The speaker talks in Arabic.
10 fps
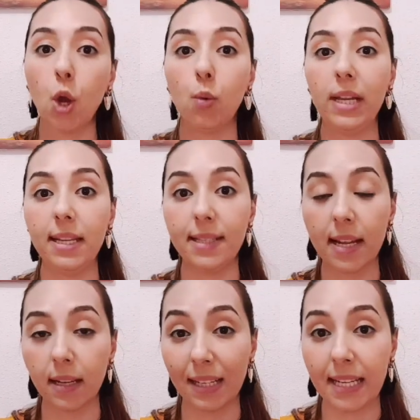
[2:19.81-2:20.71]

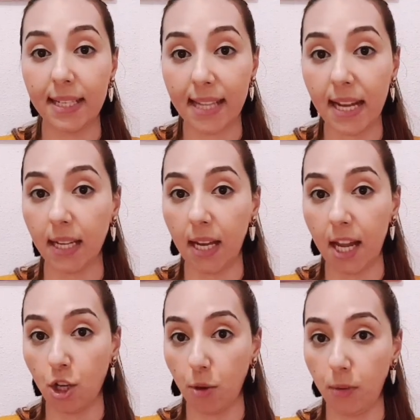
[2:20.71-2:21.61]
والانسان كيساين على
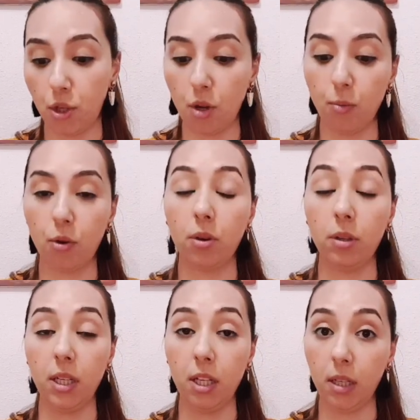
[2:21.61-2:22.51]
انهم يجاوبو
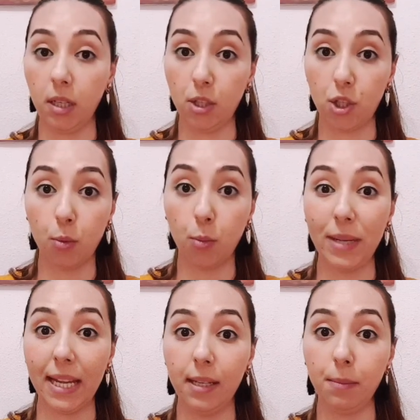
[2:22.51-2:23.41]
يجاوبهم
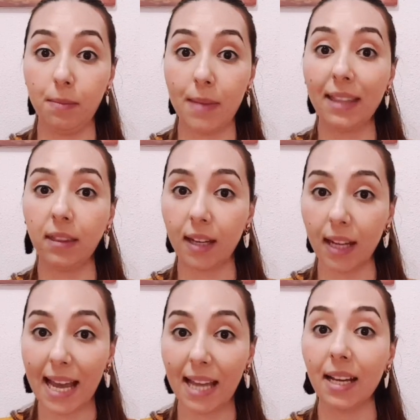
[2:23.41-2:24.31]
يعني هاد
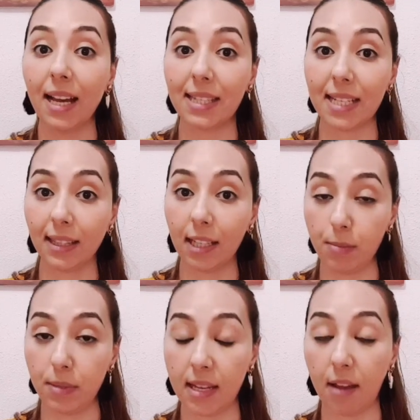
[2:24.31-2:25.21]
الطريق هذا كتعطل
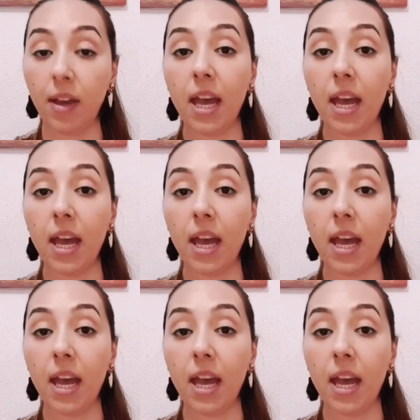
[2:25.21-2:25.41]
بزاف